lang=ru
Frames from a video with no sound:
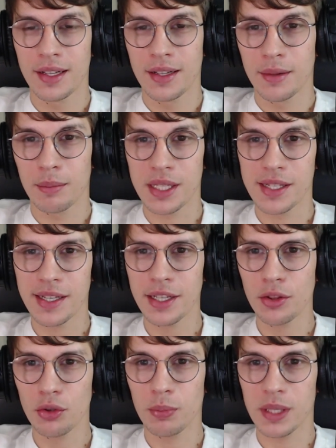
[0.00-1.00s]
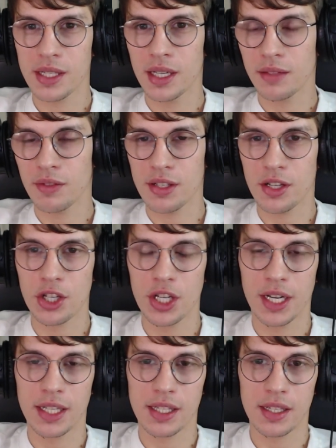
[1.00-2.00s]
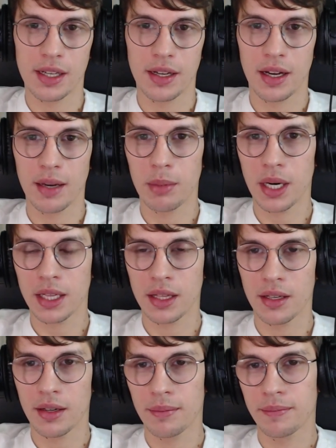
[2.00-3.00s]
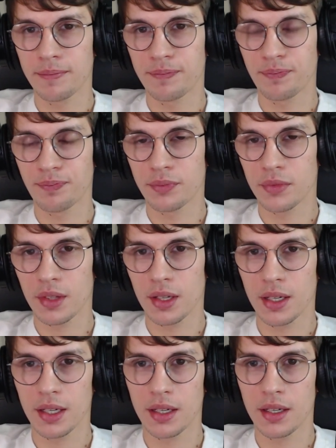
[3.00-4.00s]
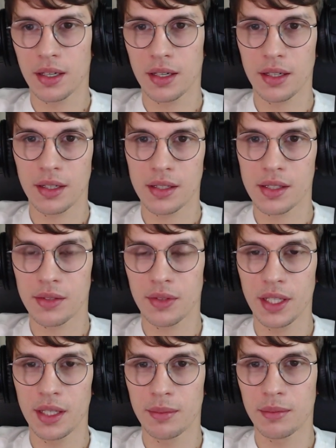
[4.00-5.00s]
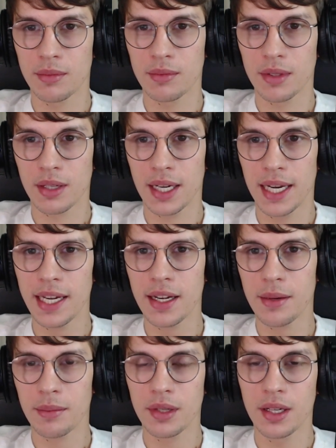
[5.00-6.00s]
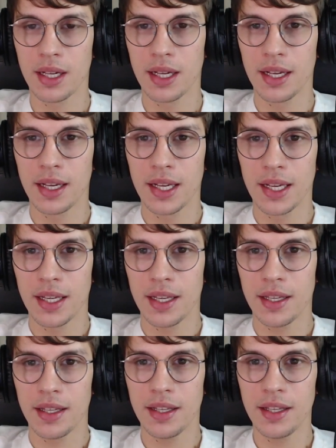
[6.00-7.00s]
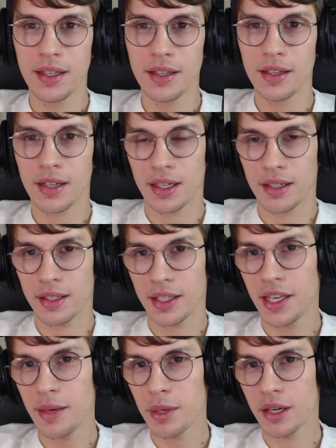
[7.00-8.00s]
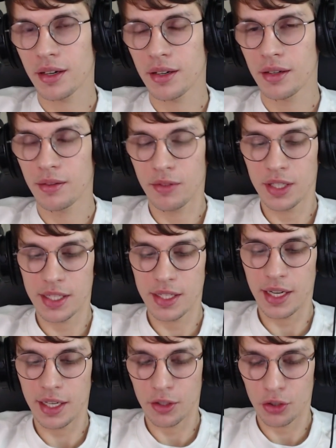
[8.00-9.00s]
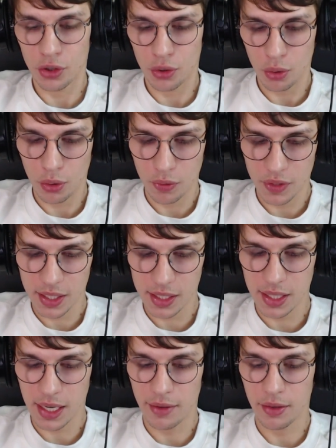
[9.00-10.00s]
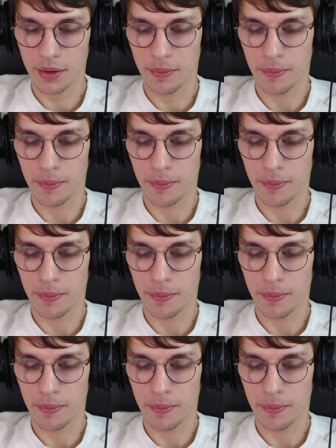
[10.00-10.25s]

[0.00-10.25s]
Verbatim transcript: пациенту. Пациент возвращается обратно к своим коллегам. И химик выясняет, что в составе